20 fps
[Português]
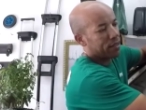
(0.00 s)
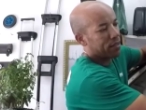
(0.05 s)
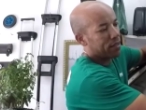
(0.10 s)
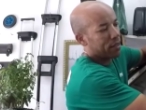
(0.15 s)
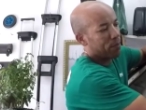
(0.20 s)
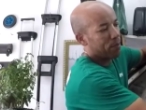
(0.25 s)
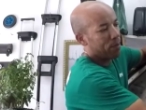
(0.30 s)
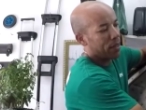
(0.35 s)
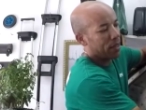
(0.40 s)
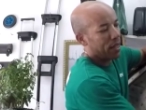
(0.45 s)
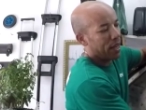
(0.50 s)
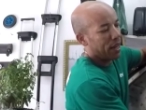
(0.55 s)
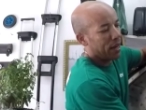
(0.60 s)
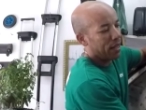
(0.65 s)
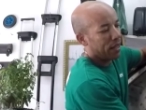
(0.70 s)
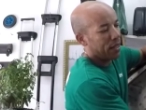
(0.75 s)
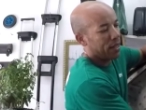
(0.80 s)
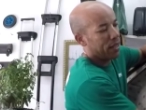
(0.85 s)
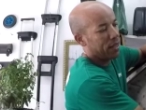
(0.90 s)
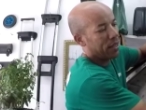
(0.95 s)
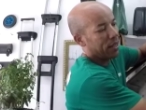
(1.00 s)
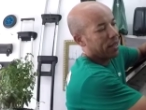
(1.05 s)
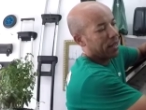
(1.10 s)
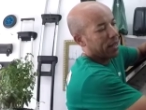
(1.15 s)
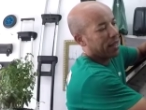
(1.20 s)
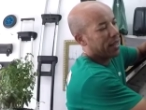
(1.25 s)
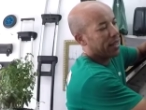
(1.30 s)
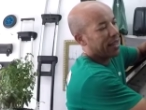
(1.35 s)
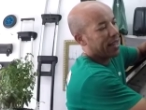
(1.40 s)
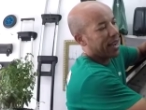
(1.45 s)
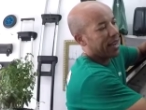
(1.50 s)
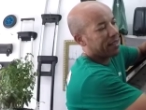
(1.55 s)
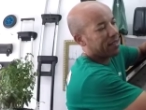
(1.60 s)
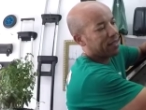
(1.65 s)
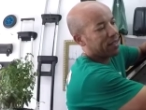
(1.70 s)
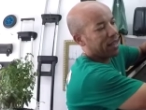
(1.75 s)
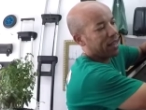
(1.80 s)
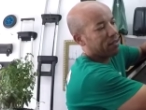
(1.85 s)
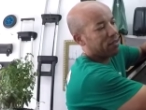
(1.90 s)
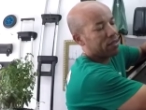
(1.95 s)
zip interno aqui, que dá
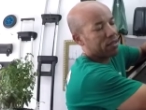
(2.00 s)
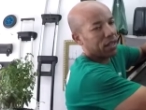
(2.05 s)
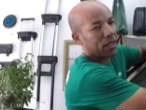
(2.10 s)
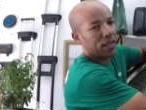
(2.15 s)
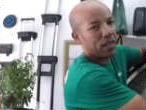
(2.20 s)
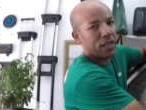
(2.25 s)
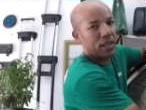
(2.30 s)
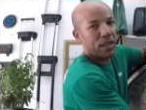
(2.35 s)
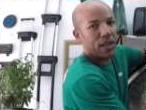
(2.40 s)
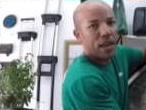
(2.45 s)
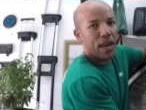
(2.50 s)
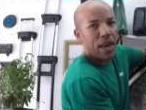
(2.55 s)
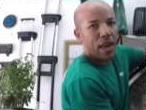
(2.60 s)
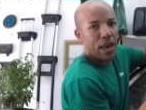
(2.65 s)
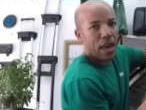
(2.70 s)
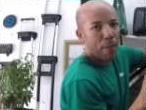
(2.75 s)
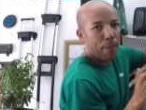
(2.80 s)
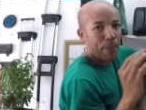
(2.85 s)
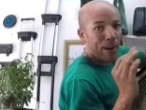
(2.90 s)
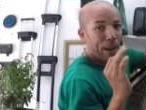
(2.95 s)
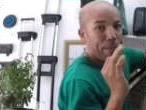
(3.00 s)
acesso a isso aqui, é para